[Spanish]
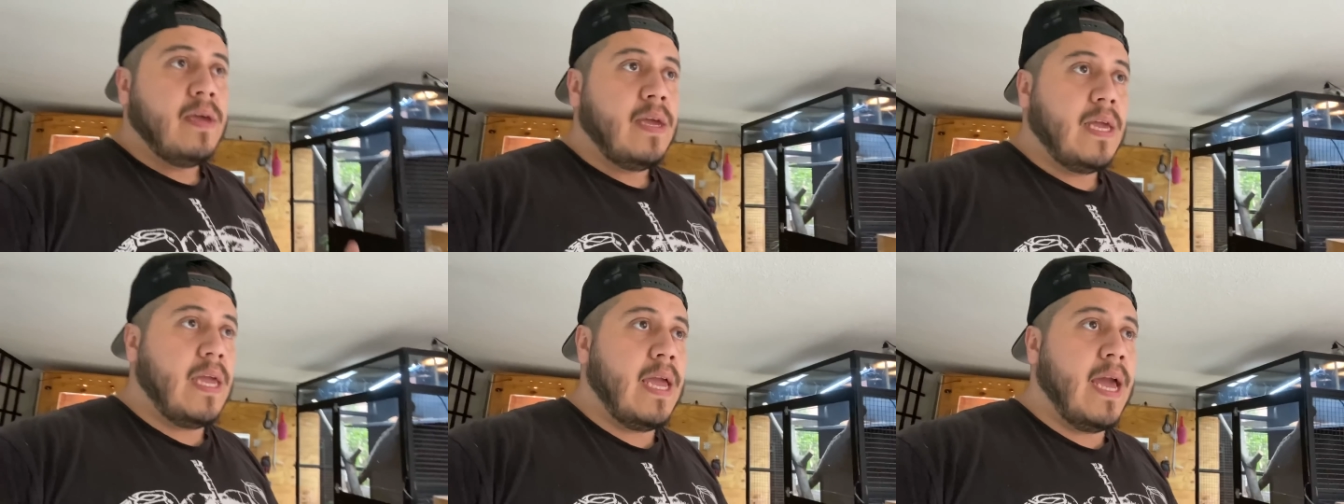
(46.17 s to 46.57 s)

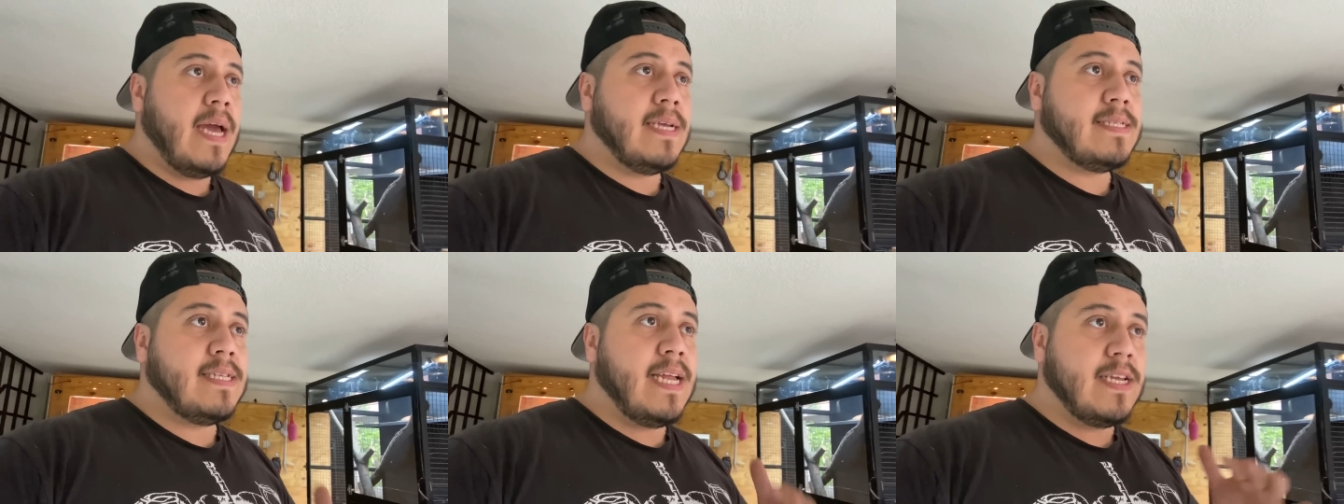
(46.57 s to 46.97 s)
Y
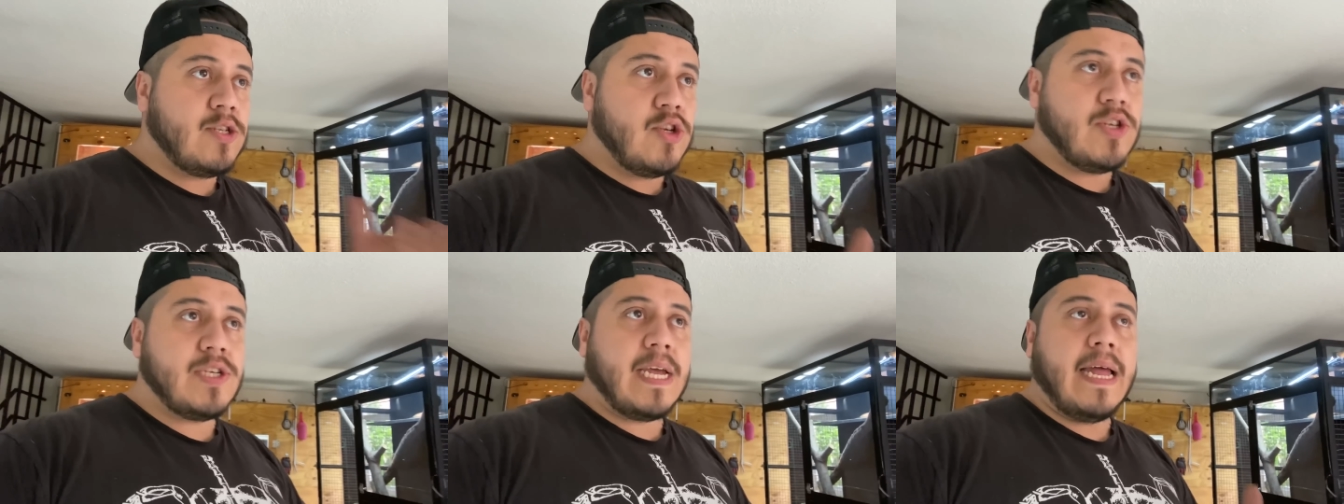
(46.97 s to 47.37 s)
es de
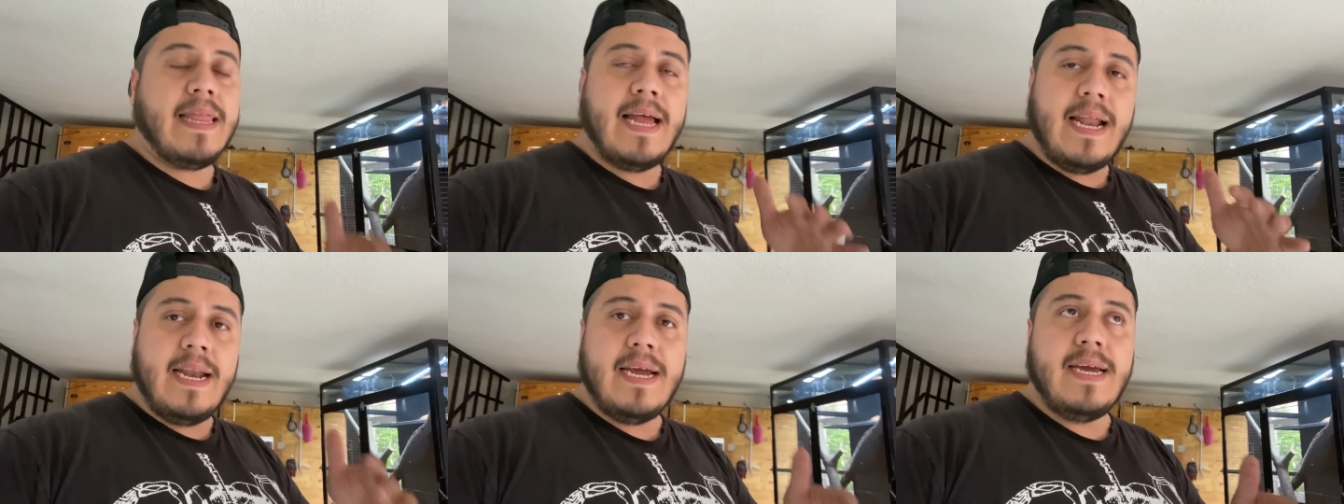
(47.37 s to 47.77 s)
esos
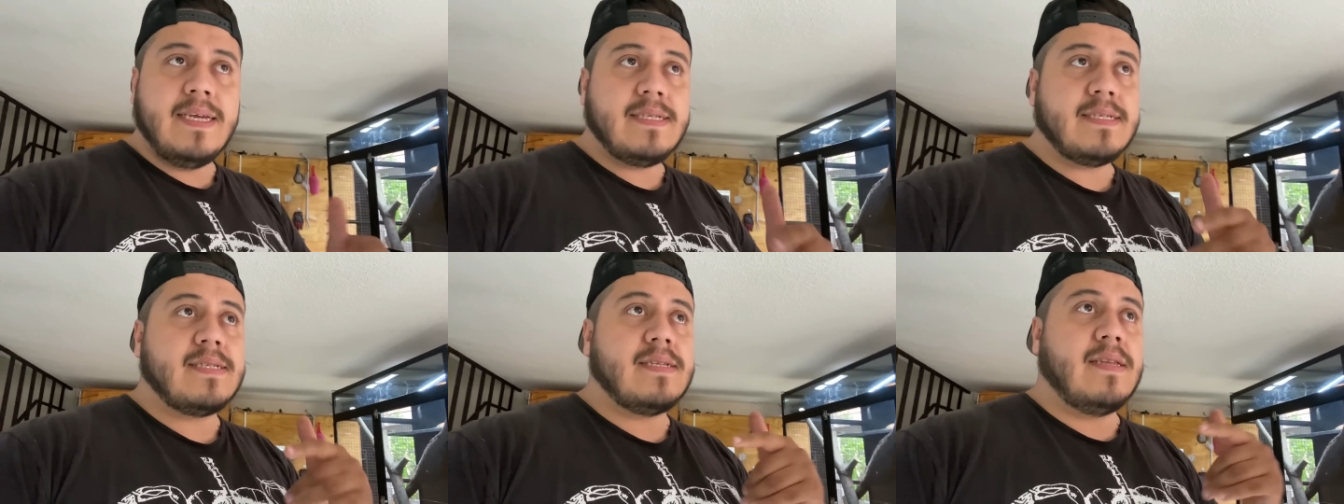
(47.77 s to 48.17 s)

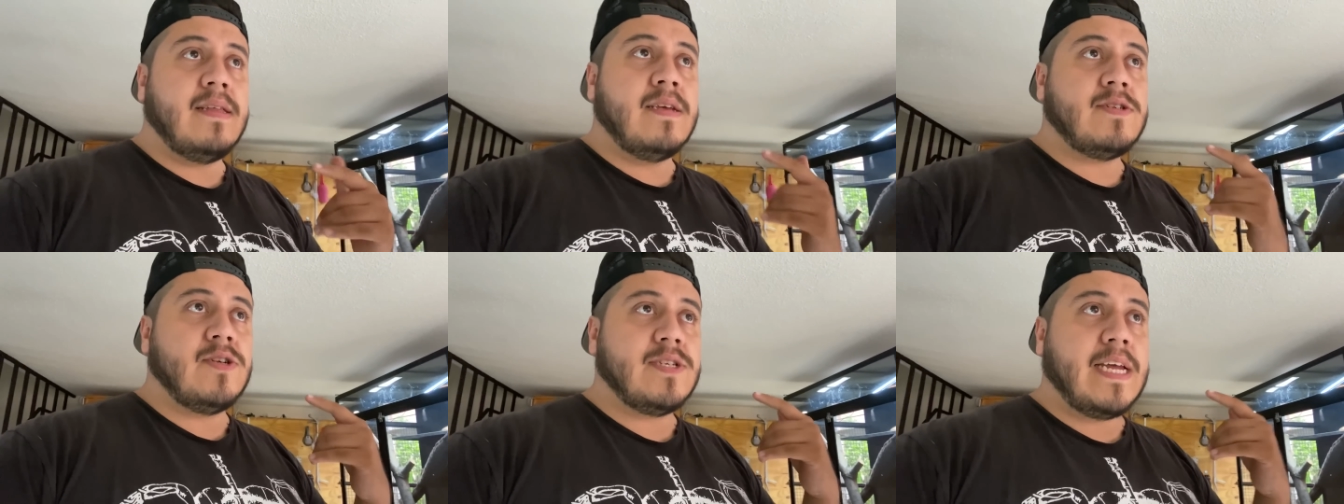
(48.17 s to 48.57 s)
canales,
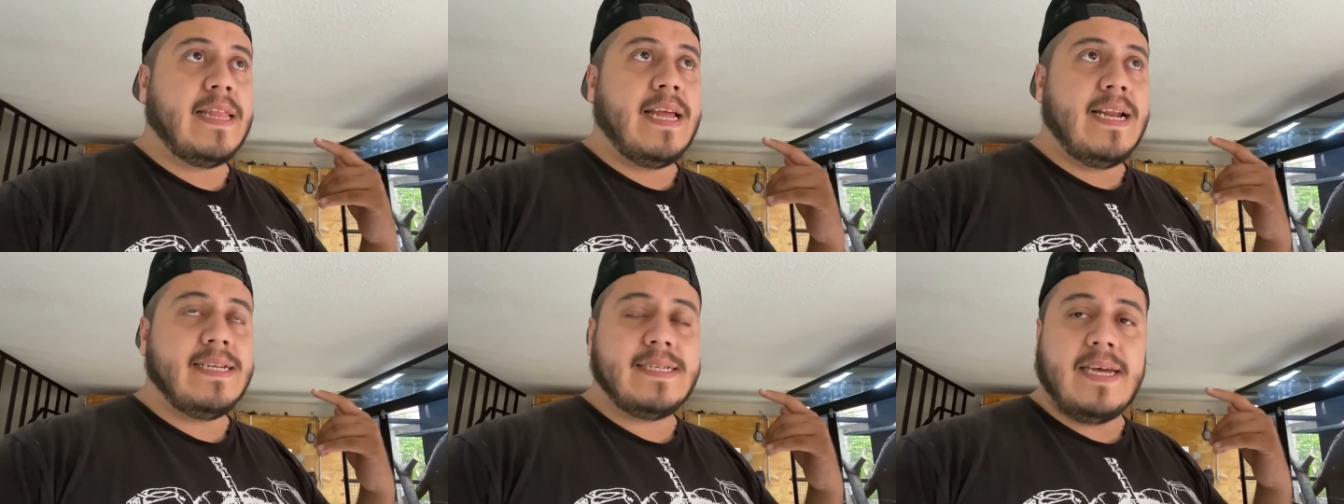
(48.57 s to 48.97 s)
de esos
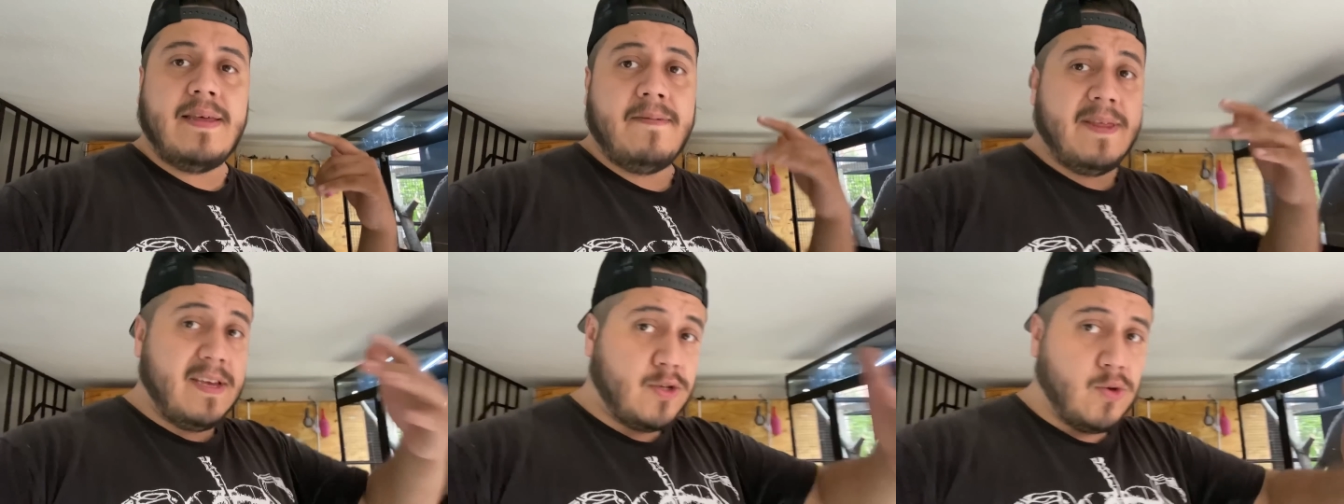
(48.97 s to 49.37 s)
canales que
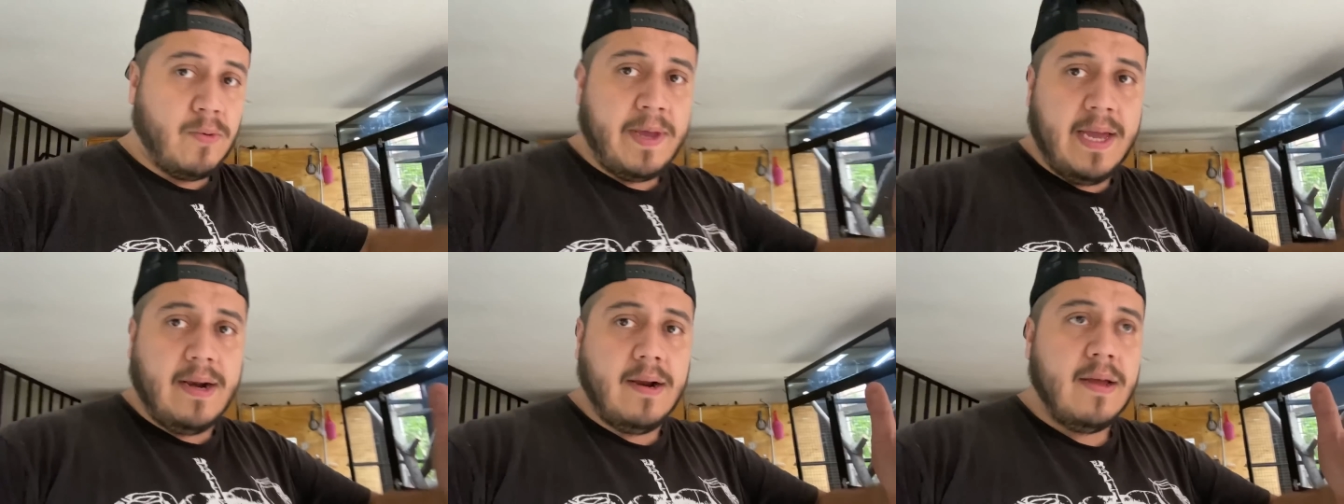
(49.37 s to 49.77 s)
debe de
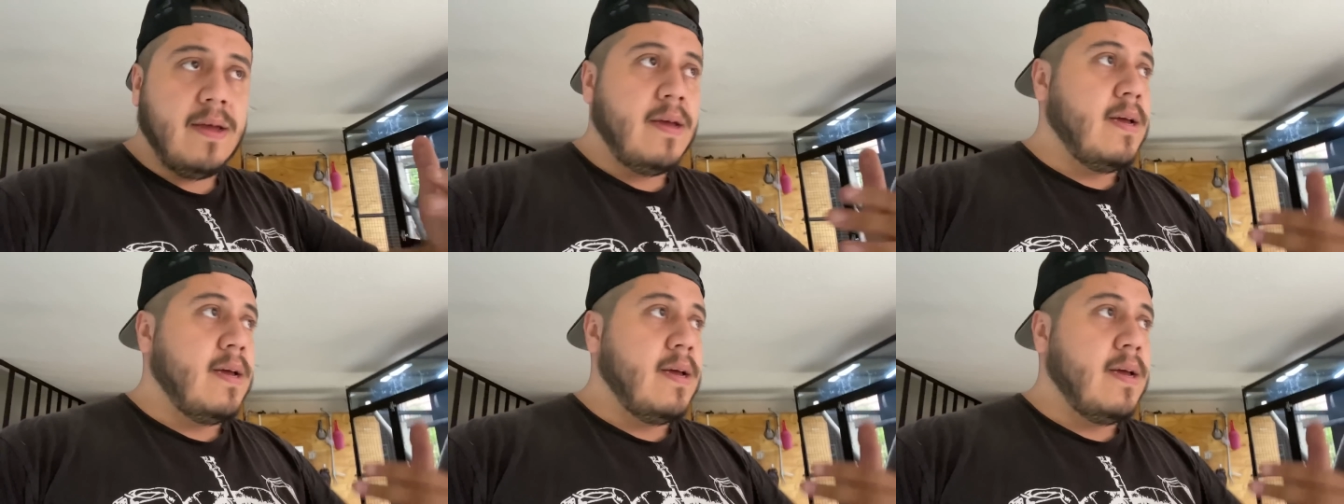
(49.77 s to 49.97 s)
subir.